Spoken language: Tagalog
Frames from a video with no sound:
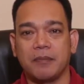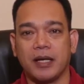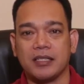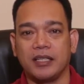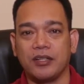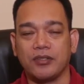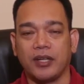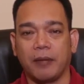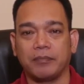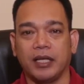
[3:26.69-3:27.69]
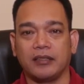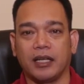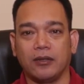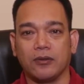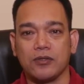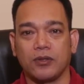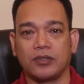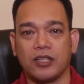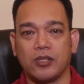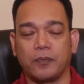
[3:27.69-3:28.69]
sa vaccination update ng
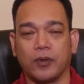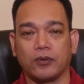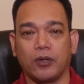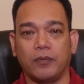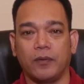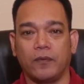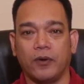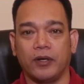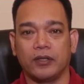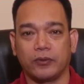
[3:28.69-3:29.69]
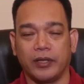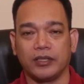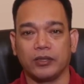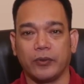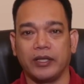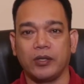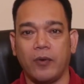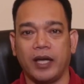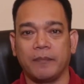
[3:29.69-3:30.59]
lungsod as of October 4, 2021,